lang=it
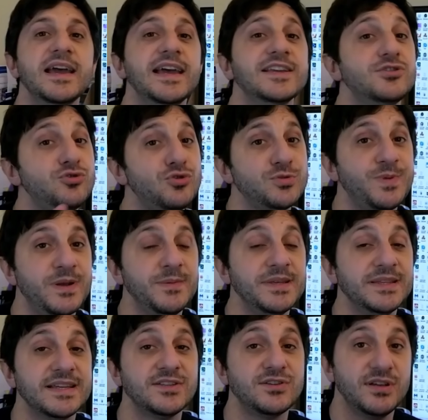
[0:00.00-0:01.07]
e sotto
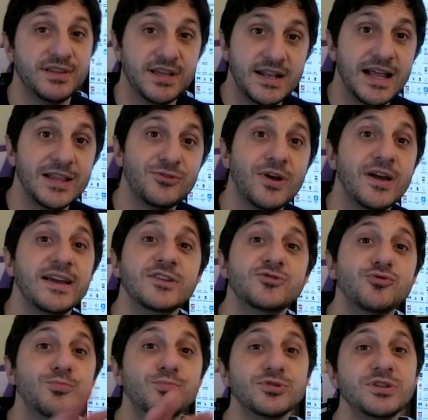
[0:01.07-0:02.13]
sperimentazione tra l'altro anche il
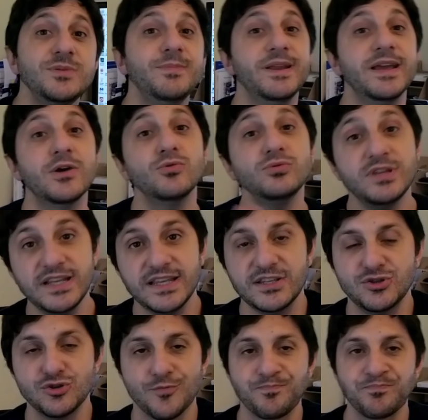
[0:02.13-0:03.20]
suo possibile
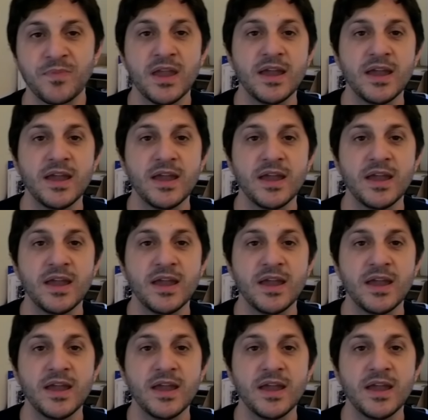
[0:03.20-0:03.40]
utilizzo